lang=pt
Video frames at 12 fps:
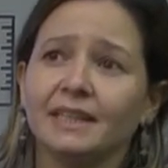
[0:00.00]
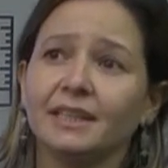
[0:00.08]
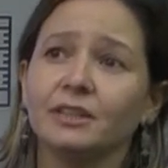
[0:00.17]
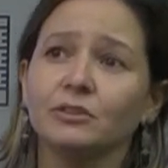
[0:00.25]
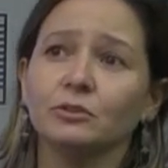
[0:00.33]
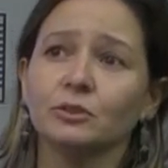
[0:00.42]

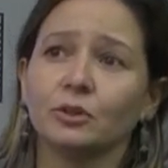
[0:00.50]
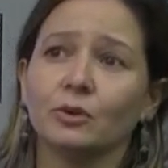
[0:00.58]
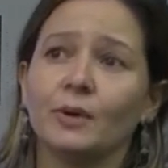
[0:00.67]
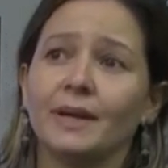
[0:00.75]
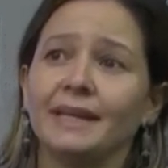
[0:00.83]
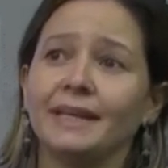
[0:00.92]
que
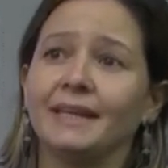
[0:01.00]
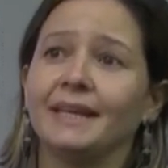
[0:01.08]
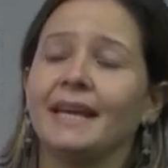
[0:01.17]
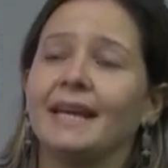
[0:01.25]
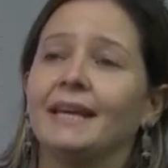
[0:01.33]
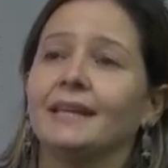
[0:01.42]
durou
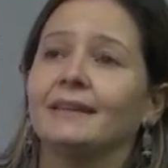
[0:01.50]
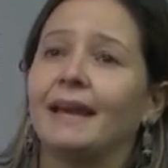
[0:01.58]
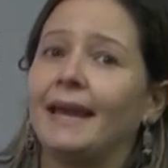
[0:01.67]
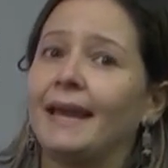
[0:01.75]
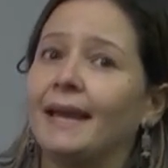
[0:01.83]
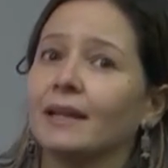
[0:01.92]
aí
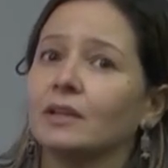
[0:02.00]
é,